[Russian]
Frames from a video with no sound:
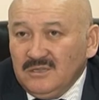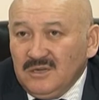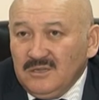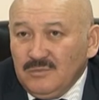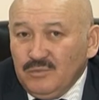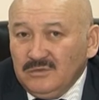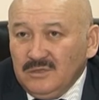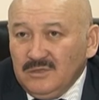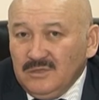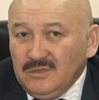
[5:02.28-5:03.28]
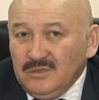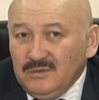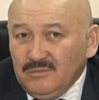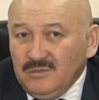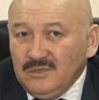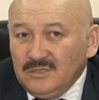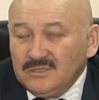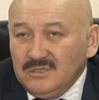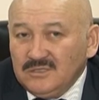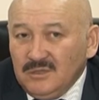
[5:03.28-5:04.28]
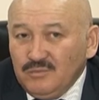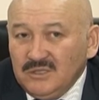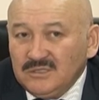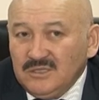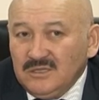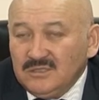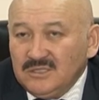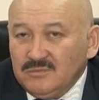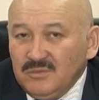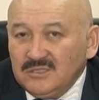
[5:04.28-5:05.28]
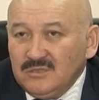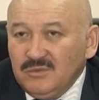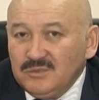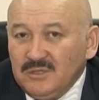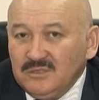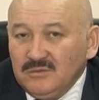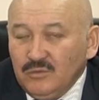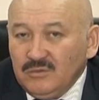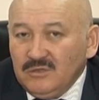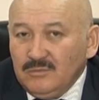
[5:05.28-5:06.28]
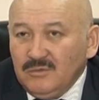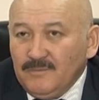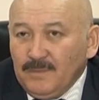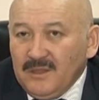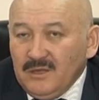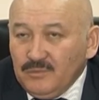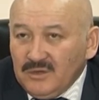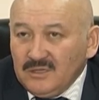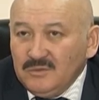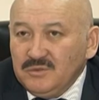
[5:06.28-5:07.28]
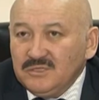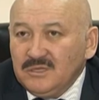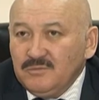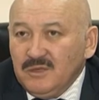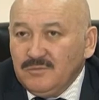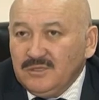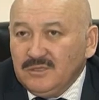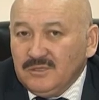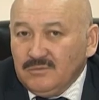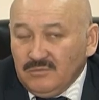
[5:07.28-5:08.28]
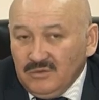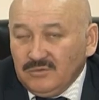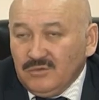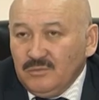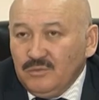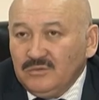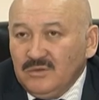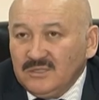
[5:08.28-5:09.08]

край работы, и мы должны совместно с местными исполнительными органами Паралимпийским комитетом эту работу